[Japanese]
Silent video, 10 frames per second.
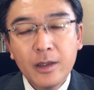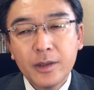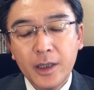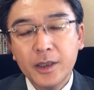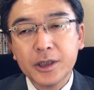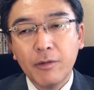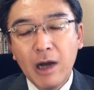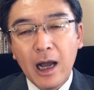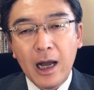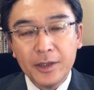経営者
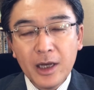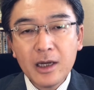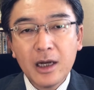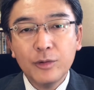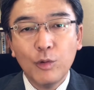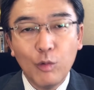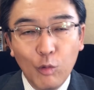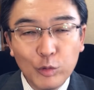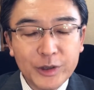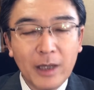は裸の
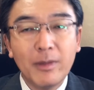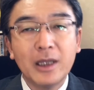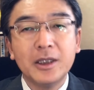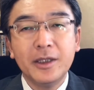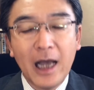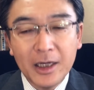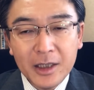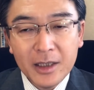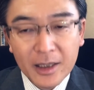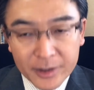王様にな
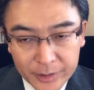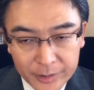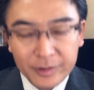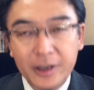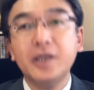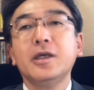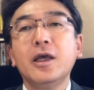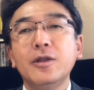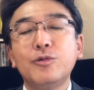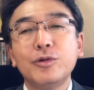りやすい
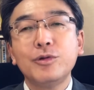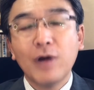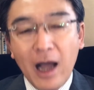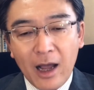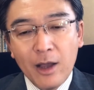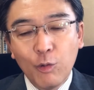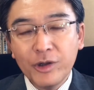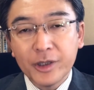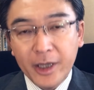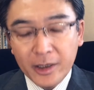というのが、こ
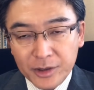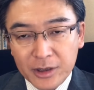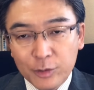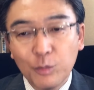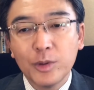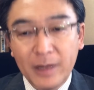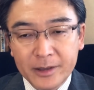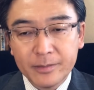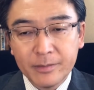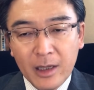れ現実だと思います。